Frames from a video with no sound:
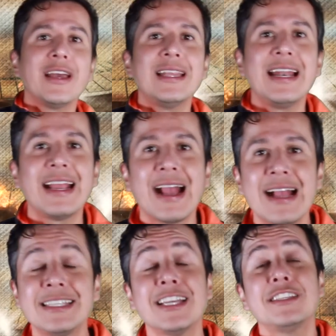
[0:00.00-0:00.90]
en el
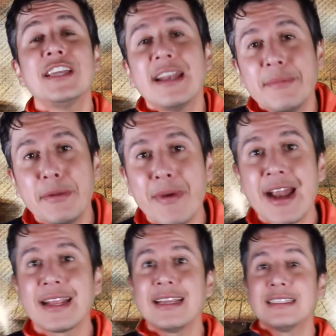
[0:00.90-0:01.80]
enganche Jeremy
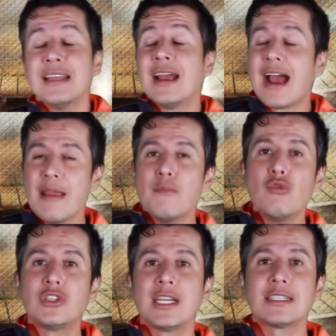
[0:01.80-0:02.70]
Márquez. Hay
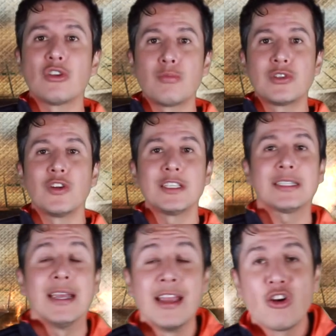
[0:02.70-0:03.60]
muchas
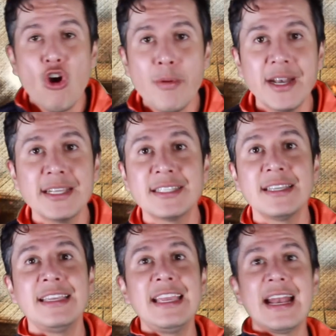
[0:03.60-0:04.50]
opciones jóvenes
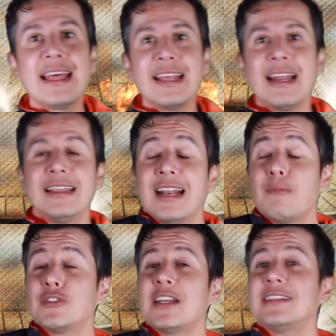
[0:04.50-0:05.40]
y en la
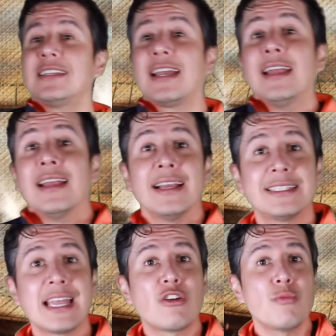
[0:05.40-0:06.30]
delantera, pues ya les dije,
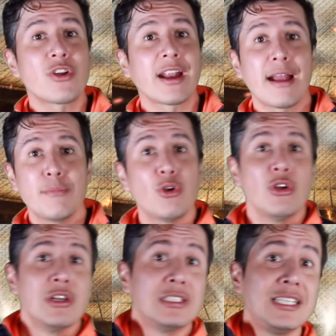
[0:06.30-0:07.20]
está ahí como regambio.
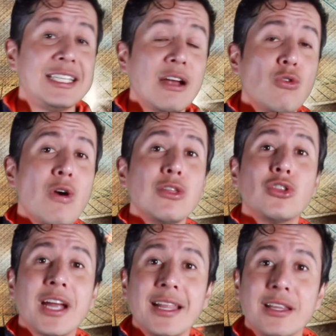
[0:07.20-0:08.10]
Si sigue
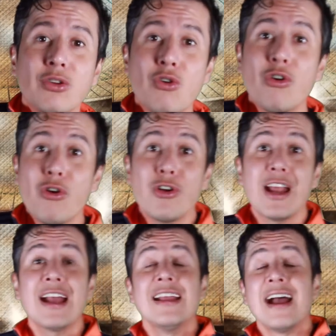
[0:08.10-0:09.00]
jugando Tecatito
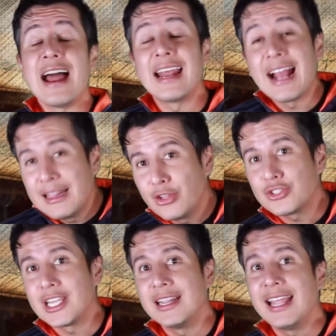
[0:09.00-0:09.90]
Corona, Alejandro
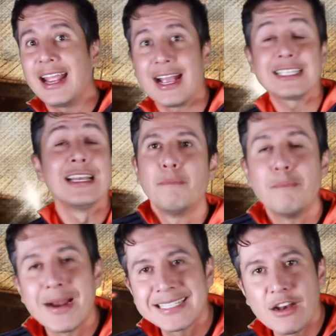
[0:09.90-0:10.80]
Sendejas,
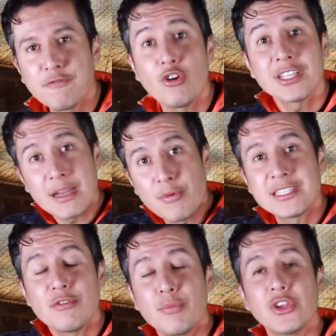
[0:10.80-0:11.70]
Marcelo Flores, que puede
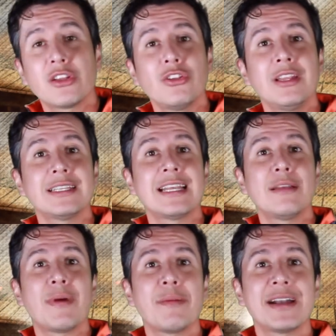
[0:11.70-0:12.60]
ser un proyecto interesante
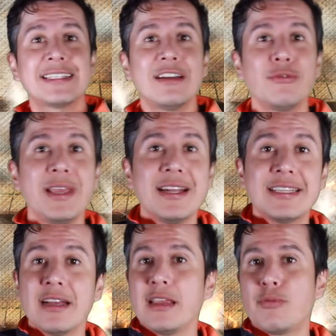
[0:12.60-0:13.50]
para Marcelo
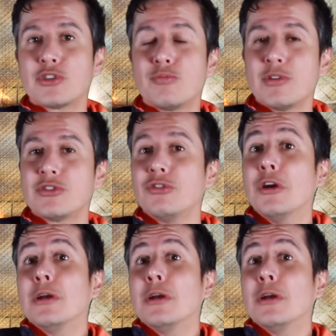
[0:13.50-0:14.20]
Bielsa, y por supuesto,